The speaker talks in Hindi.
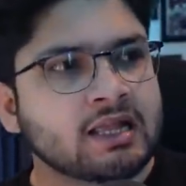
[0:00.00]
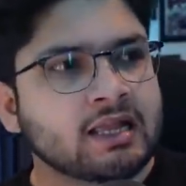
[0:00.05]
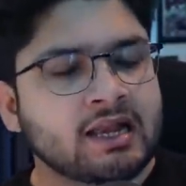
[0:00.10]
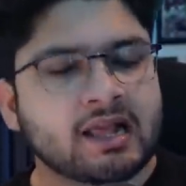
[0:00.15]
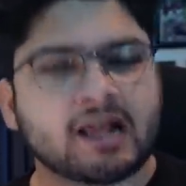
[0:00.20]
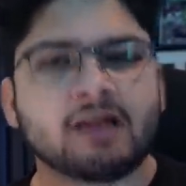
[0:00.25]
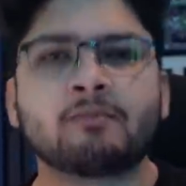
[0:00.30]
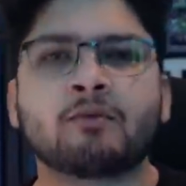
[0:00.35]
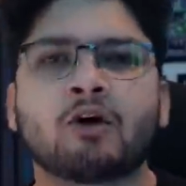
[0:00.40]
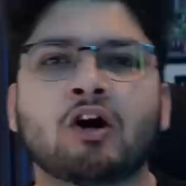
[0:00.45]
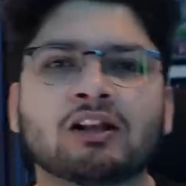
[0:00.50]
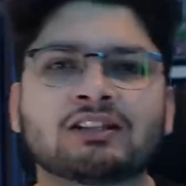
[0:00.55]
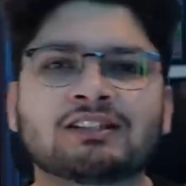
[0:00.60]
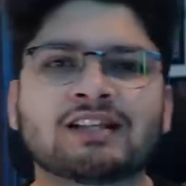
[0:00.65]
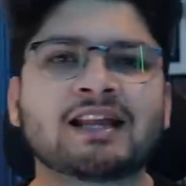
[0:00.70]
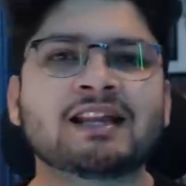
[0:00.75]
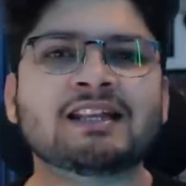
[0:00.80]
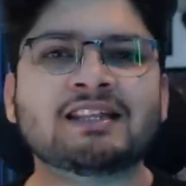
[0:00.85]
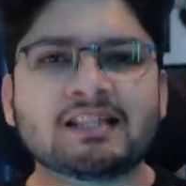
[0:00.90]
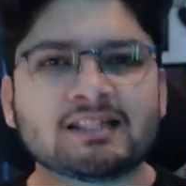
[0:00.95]
लेकिन बहुत
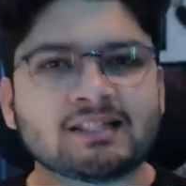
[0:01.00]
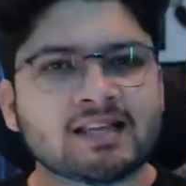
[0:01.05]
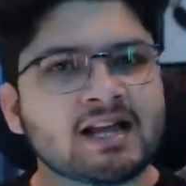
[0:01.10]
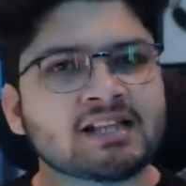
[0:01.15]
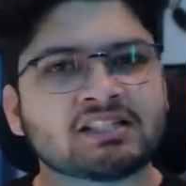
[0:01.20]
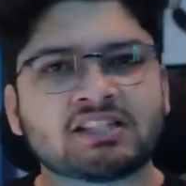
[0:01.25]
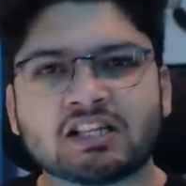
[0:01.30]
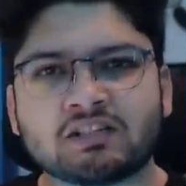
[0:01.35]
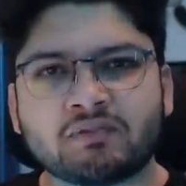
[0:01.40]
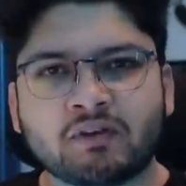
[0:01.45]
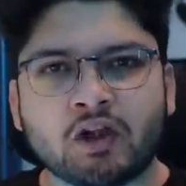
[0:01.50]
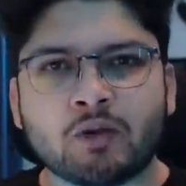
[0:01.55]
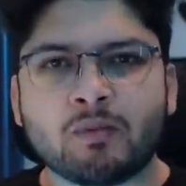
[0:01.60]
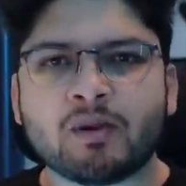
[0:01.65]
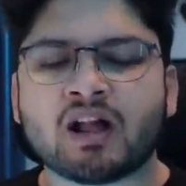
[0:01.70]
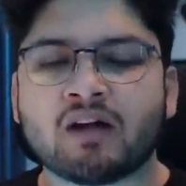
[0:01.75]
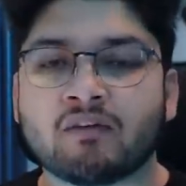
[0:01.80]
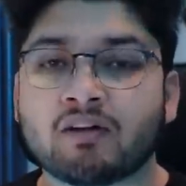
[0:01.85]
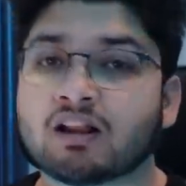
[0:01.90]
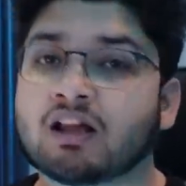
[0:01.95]
सारी चीज़ें आज की इस वीडियो में
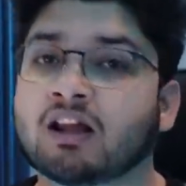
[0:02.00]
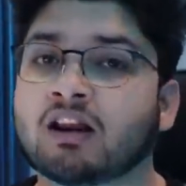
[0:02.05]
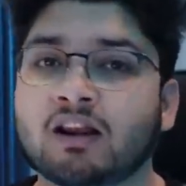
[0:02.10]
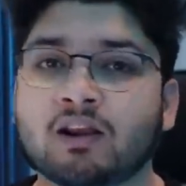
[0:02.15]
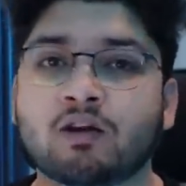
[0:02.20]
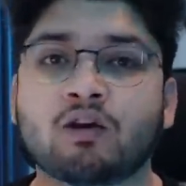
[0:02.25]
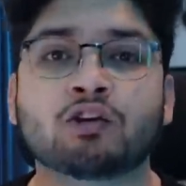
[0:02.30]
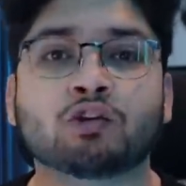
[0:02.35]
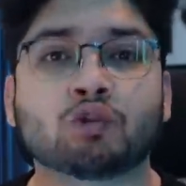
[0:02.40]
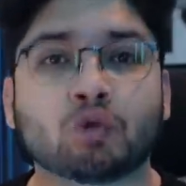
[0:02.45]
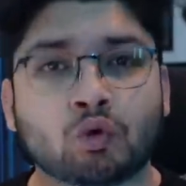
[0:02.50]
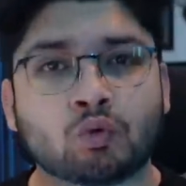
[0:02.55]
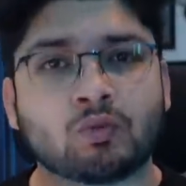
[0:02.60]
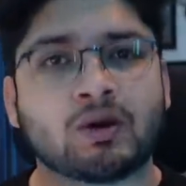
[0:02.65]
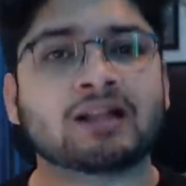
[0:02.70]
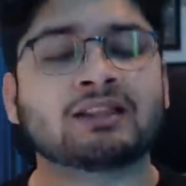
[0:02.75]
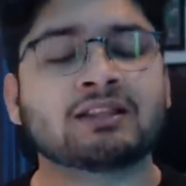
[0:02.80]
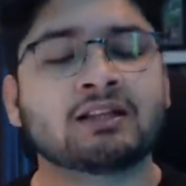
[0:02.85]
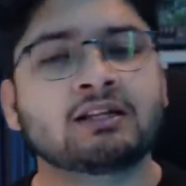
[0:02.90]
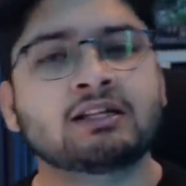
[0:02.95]
कवर करने का
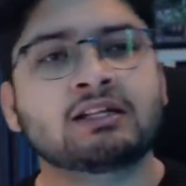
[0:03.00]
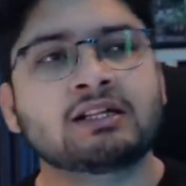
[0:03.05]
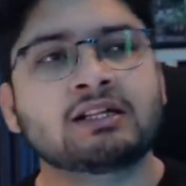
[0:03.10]
शुरुआत